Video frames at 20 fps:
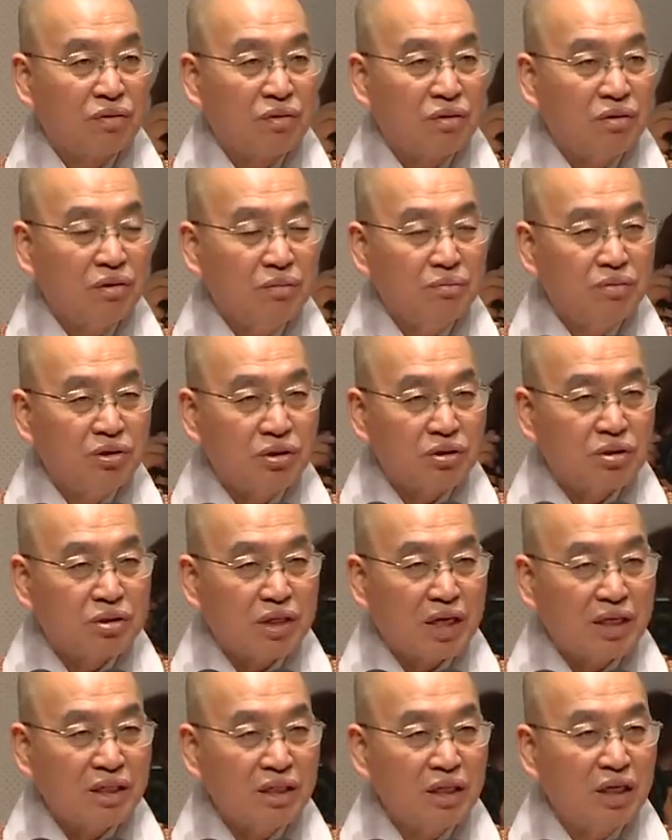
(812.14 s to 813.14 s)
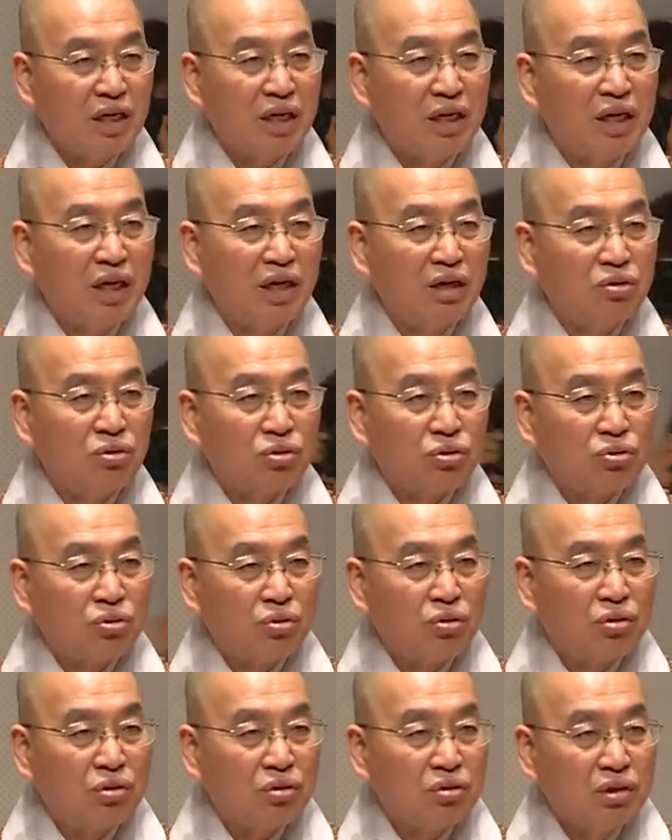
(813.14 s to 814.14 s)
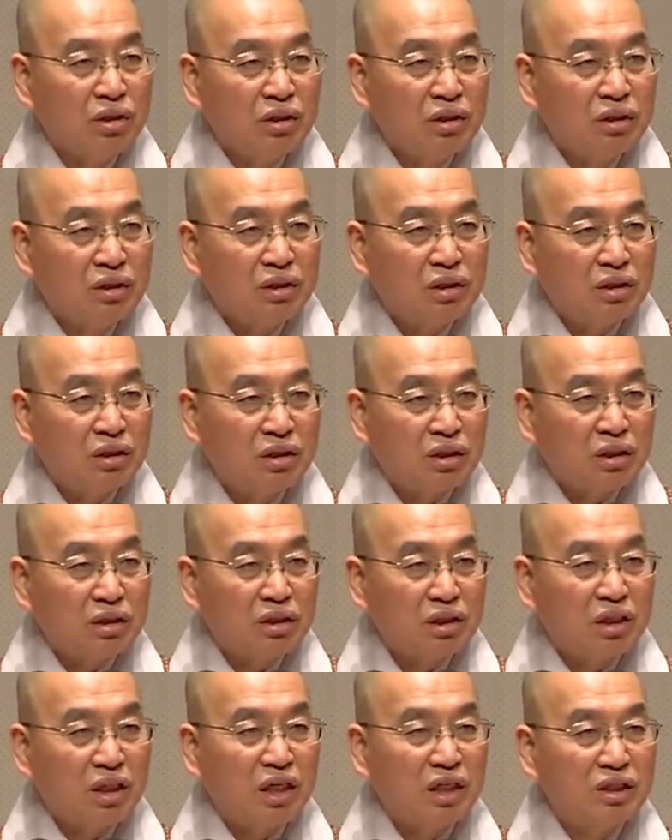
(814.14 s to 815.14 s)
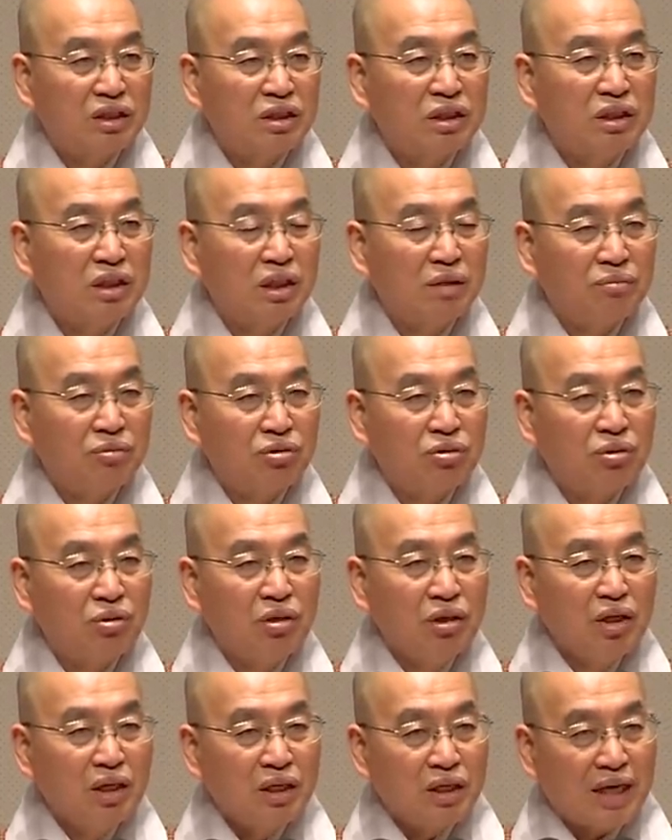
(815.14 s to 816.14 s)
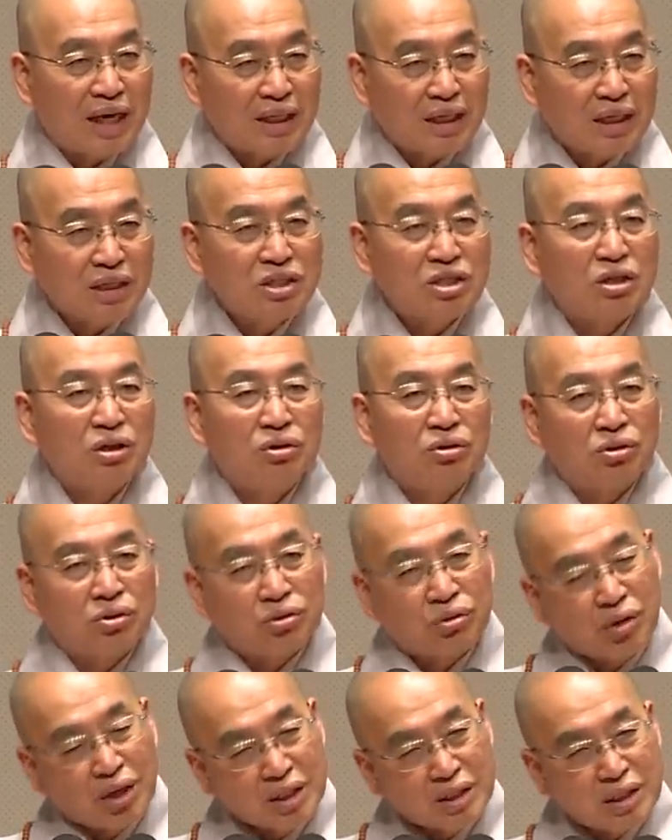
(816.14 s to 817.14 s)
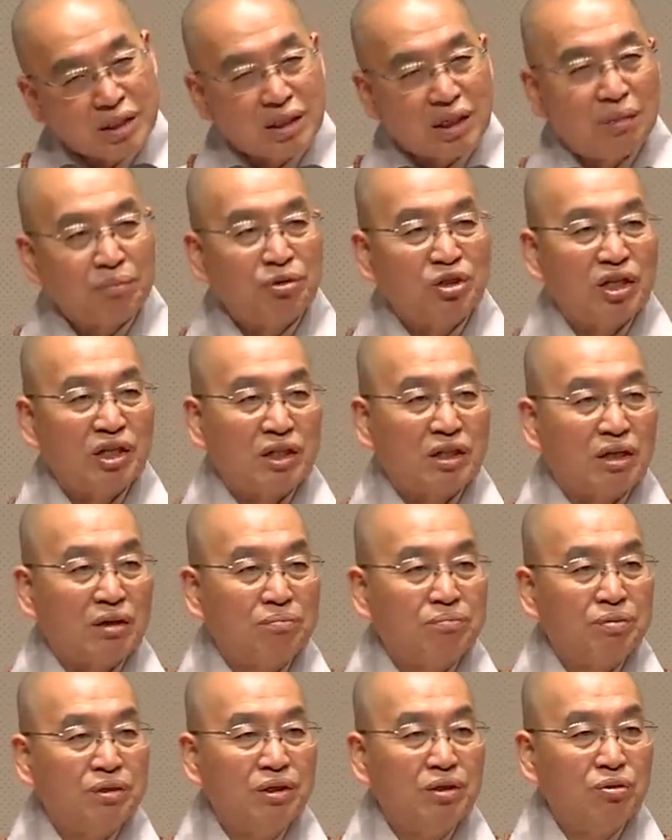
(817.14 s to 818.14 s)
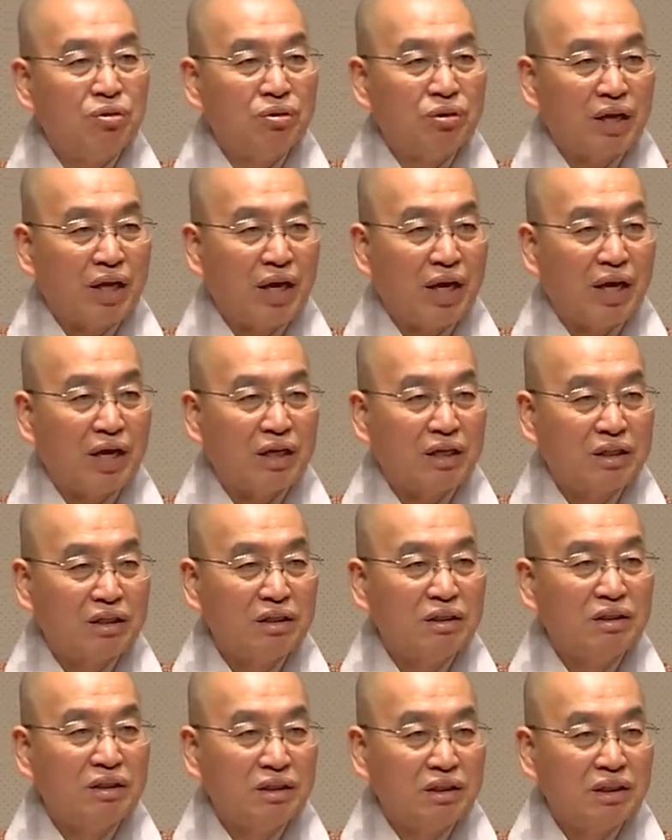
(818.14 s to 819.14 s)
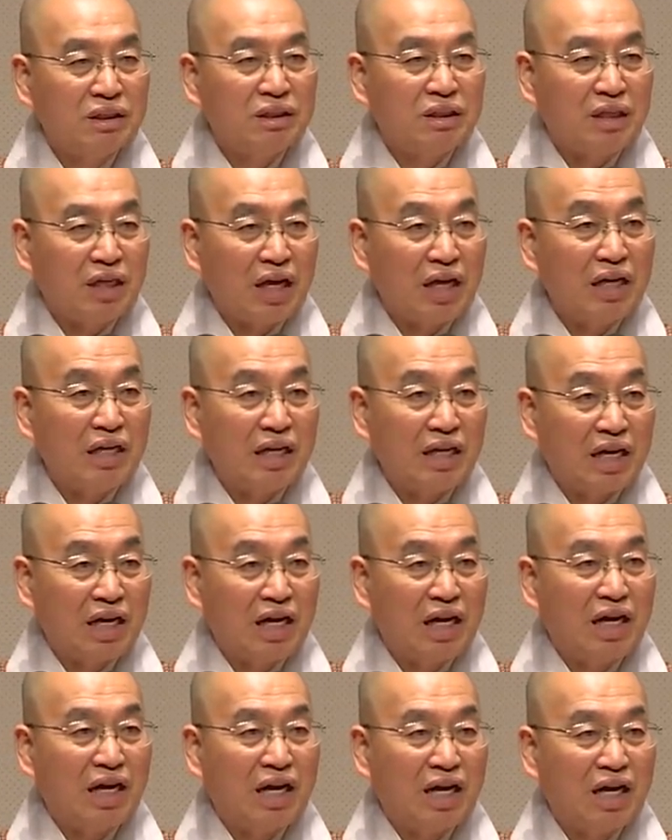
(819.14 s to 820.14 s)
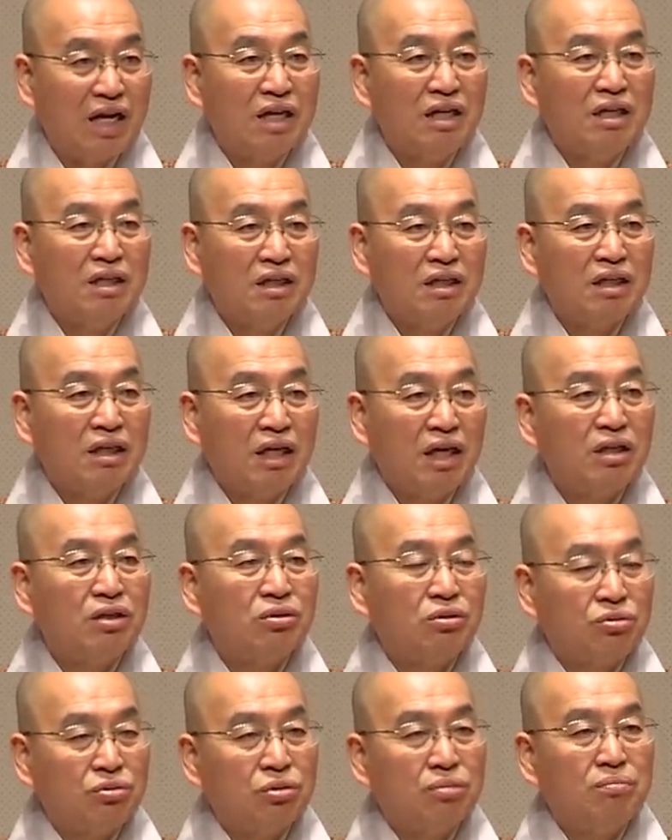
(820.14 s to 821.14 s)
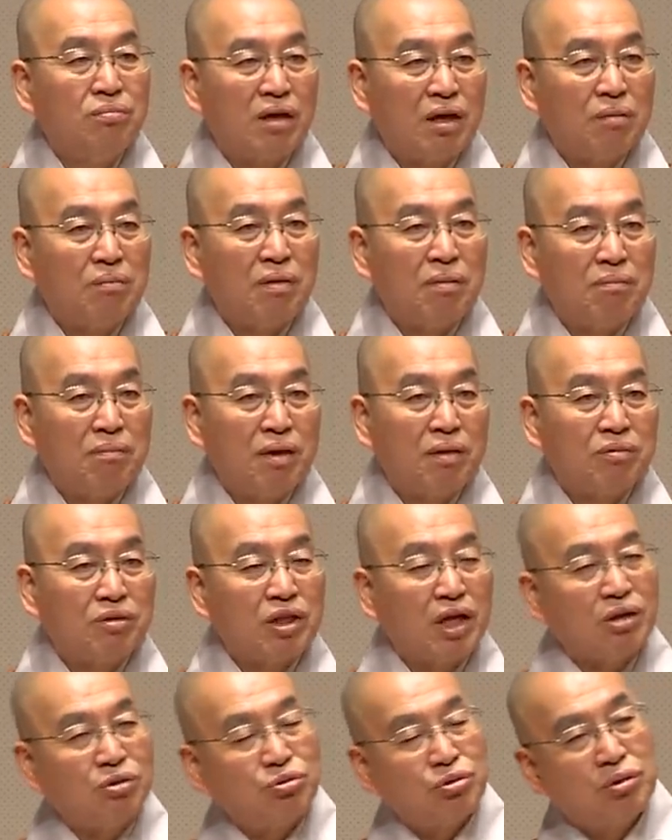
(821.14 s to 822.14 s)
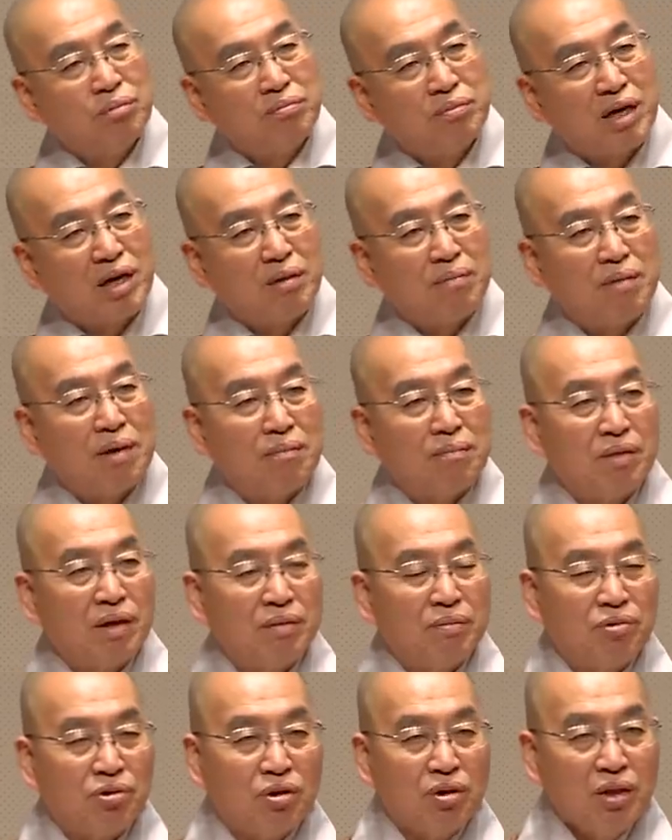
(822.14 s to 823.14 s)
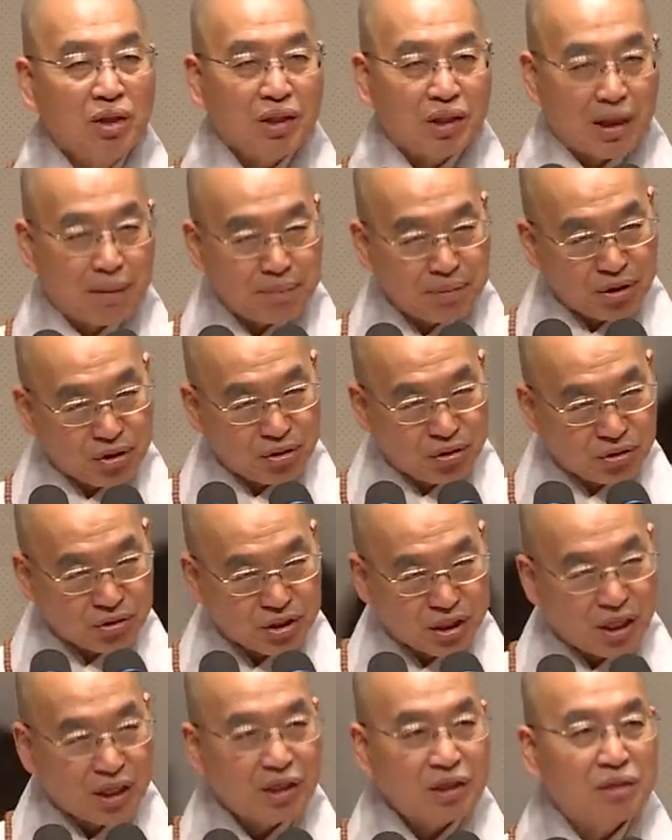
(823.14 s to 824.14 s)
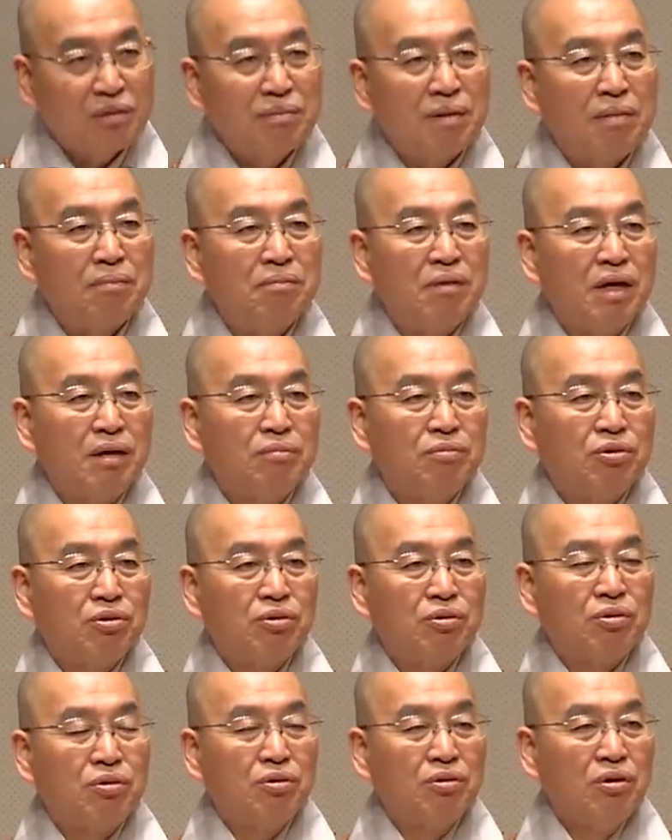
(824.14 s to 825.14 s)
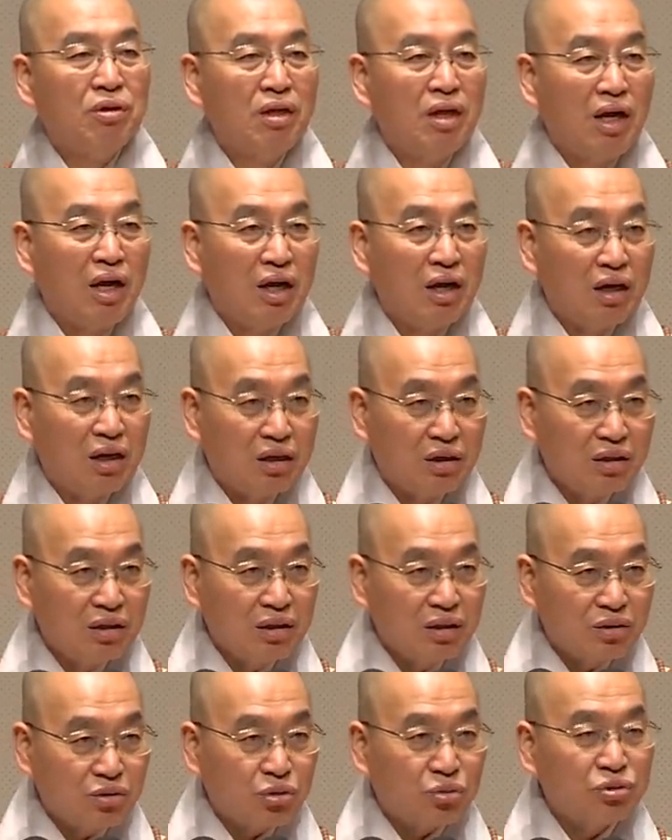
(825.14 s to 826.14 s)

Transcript: 그게 뭐 짜증이나 내고 또 끈적끈적하게 정의나 묻고 야단 쳐놓고 또 가서 잘못했다고 빌고 내 그런 짓이나 하니까 애들도 엄마를 만만히 보고 딸도 엄마를 만만히 보고 남편도 자기를 만만히 보고 어?